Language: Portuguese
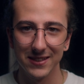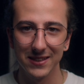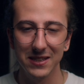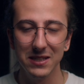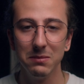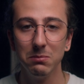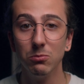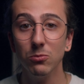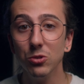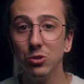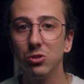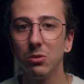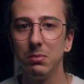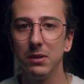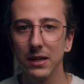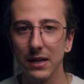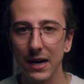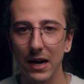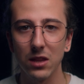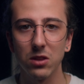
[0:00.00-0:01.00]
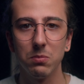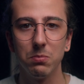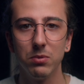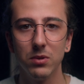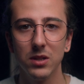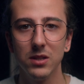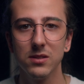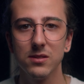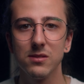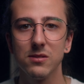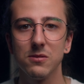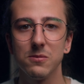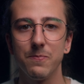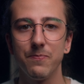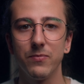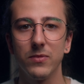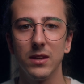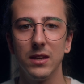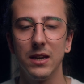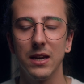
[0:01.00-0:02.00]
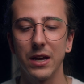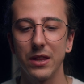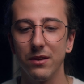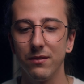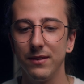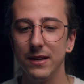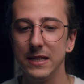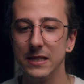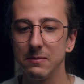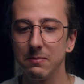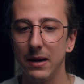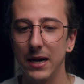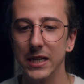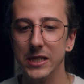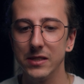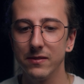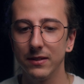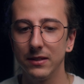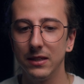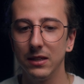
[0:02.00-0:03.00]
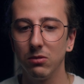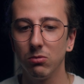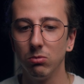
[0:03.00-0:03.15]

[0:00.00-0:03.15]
E muito obrigado por isso e cada vez mais vai ter